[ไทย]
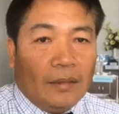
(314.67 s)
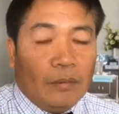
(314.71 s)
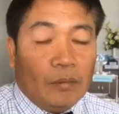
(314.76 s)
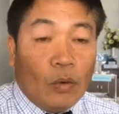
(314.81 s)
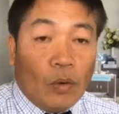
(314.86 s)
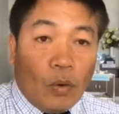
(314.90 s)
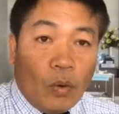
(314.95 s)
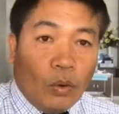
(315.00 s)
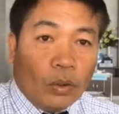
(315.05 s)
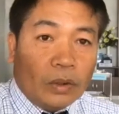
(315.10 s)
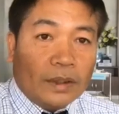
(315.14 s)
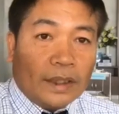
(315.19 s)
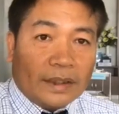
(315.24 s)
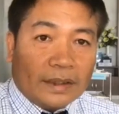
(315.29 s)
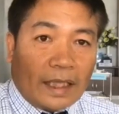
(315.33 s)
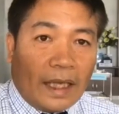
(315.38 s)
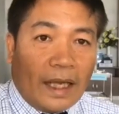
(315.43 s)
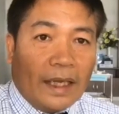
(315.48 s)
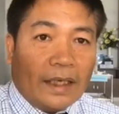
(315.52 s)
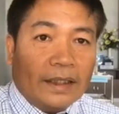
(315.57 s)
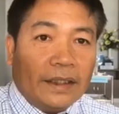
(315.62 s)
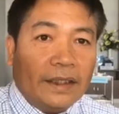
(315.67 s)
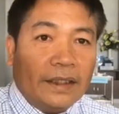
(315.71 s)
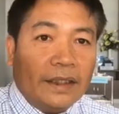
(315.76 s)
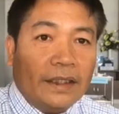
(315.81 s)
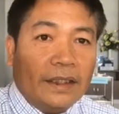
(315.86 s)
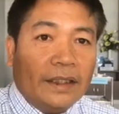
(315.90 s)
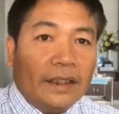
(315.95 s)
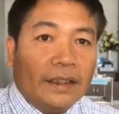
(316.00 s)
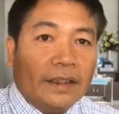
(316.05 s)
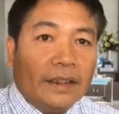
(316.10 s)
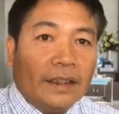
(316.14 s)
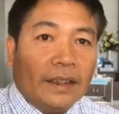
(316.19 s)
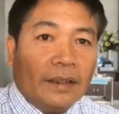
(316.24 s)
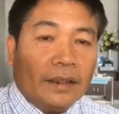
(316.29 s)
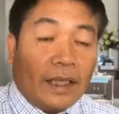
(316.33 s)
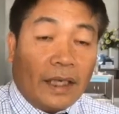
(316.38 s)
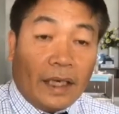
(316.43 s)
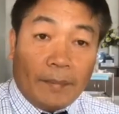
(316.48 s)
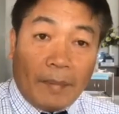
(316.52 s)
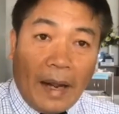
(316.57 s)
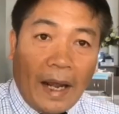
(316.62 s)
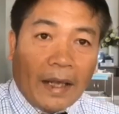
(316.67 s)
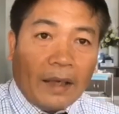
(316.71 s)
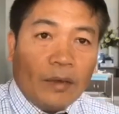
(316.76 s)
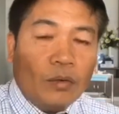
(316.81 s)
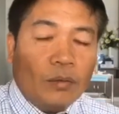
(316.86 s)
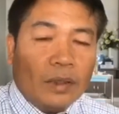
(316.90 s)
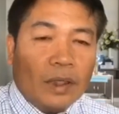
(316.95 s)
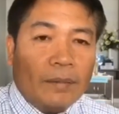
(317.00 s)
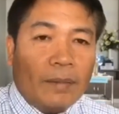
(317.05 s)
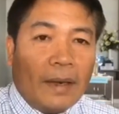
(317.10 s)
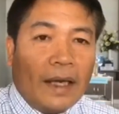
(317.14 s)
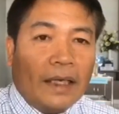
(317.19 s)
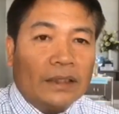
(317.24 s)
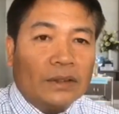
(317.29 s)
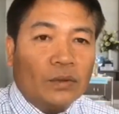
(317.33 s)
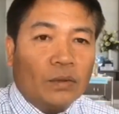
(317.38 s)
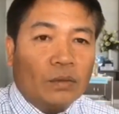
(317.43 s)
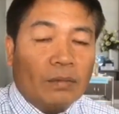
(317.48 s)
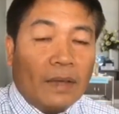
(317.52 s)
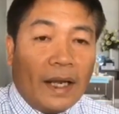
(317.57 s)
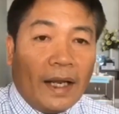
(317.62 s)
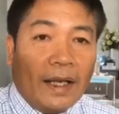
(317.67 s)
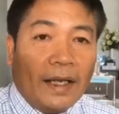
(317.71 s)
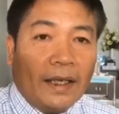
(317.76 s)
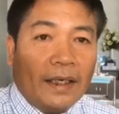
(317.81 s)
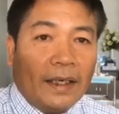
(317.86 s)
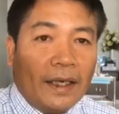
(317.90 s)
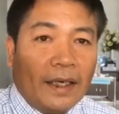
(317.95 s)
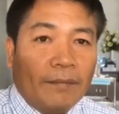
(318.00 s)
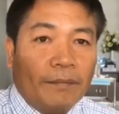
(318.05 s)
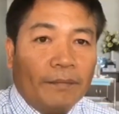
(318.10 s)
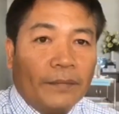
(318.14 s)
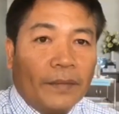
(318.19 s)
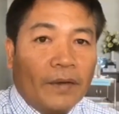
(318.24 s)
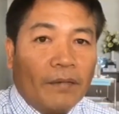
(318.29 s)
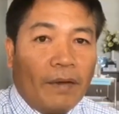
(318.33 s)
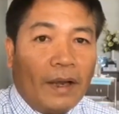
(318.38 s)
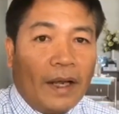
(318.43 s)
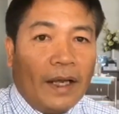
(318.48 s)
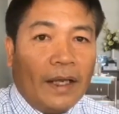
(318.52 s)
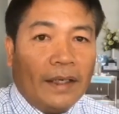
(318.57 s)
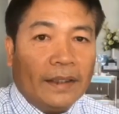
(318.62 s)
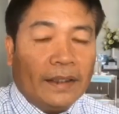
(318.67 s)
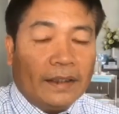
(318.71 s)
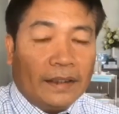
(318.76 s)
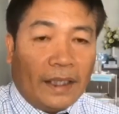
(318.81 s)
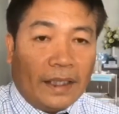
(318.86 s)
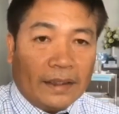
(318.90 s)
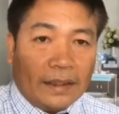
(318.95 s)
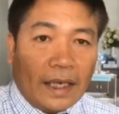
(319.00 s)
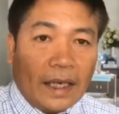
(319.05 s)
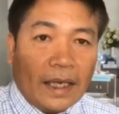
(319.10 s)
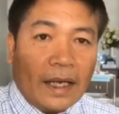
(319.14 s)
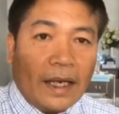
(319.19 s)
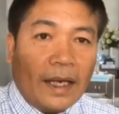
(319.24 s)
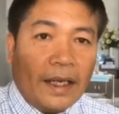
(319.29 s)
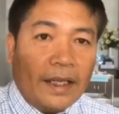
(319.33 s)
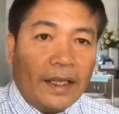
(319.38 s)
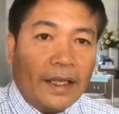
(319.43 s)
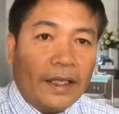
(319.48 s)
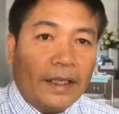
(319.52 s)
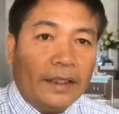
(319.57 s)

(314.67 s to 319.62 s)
บุคคลต่างๆ ที่แต่ละพักรัฐบาลส่งมานะครับ ว่าจะแต่งตั้งใคร